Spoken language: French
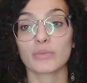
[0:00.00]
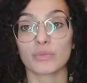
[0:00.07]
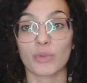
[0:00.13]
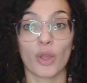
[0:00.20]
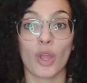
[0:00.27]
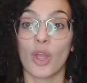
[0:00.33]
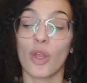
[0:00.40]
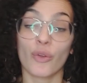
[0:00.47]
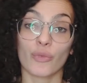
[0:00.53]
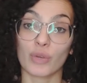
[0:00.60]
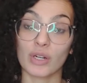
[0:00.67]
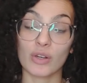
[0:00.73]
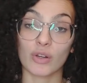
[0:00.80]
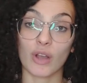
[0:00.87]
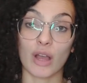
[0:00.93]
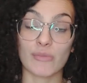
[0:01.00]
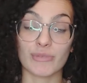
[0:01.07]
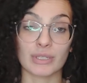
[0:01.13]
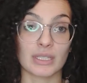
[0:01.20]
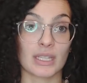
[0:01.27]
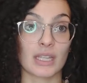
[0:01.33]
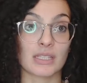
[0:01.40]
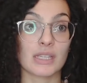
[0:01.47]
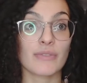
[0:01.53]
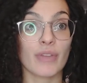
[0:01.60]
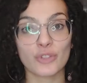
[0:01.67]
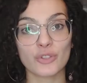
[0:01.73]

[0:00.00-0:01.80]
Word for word: Donc, voilà encore un point négatif.